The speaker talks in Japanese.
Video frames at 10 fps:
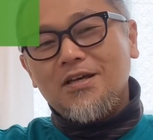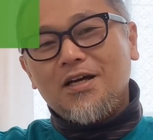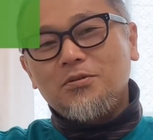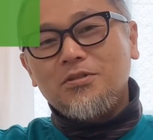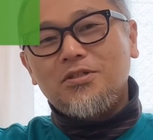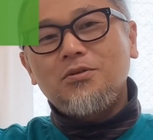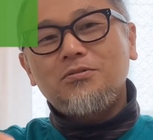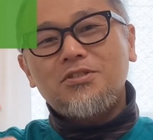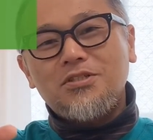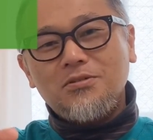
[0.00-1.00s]
あの、記
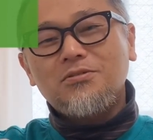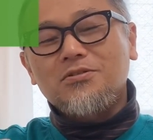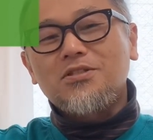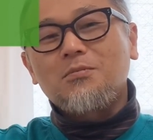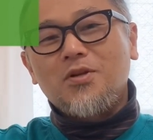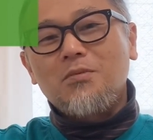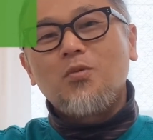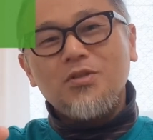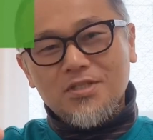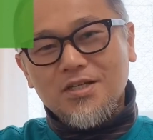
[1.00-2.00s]
憶しようとしてもね、
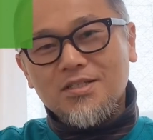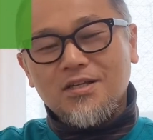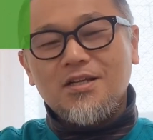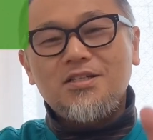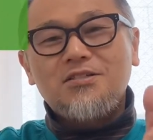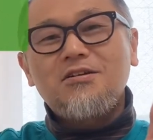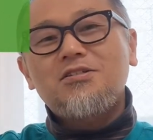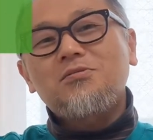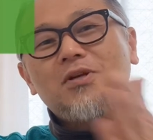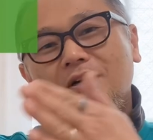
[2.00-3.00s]
もしかしたらね、
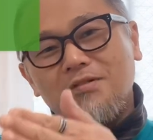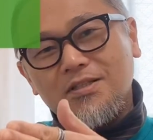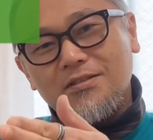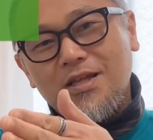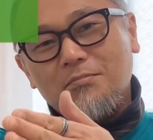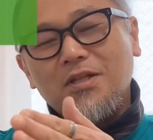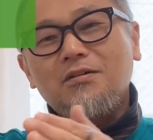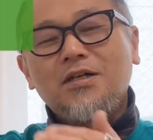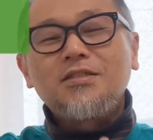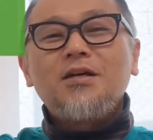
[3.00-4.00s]
シチュエーション変わって、また
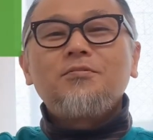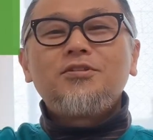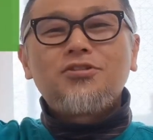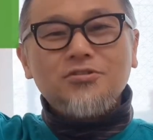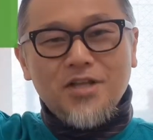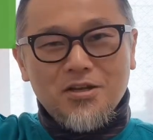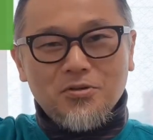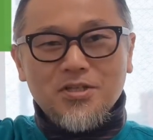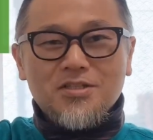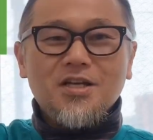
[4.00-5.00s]
は10年
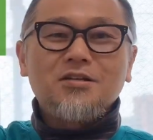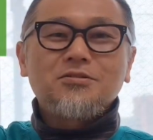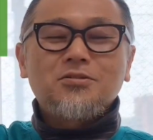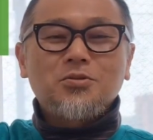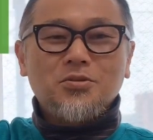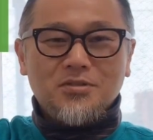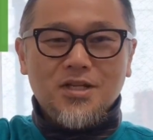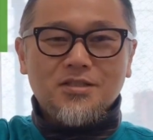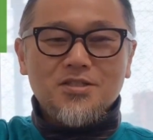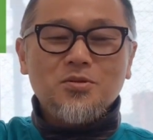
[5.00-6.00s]
後に使うことに
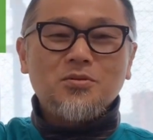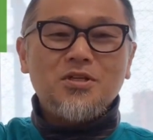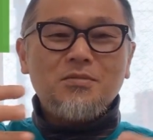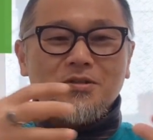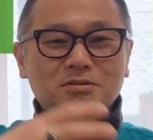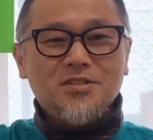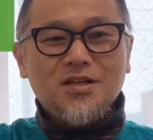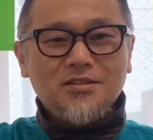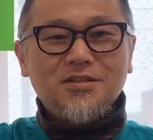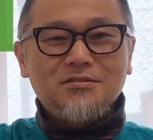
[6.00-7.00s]
なって、その今の
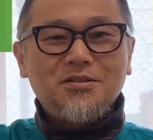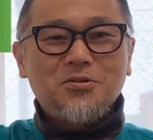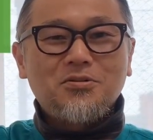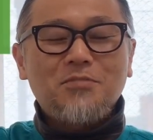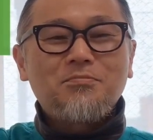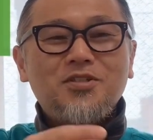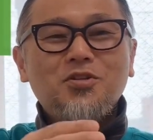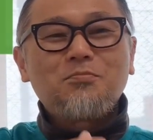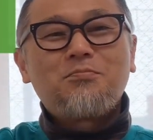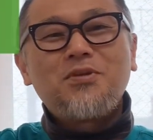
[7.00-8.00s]
使ってる日本語が
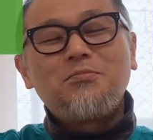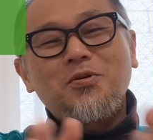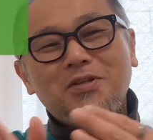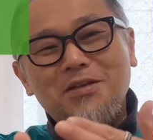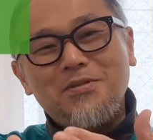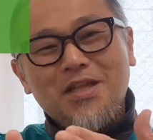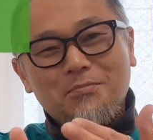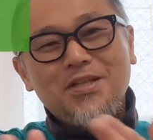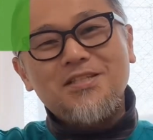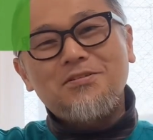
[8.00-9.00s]
ちょっと微妙な意味で、
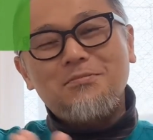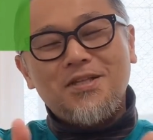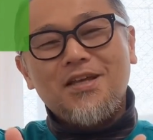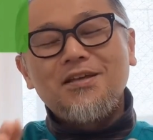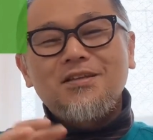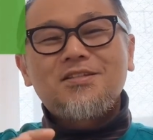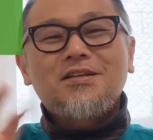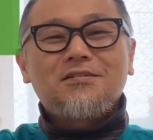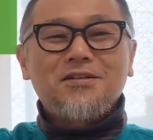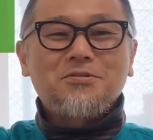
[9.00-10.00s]
別の意味で
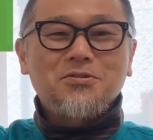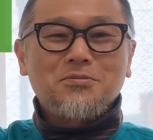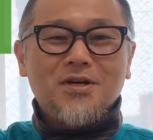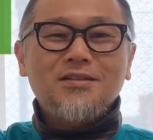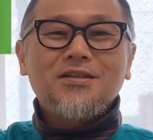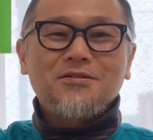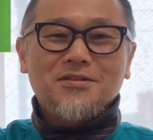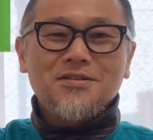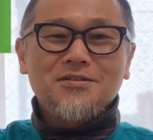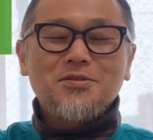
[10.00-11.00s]
使われることもあったりとかする。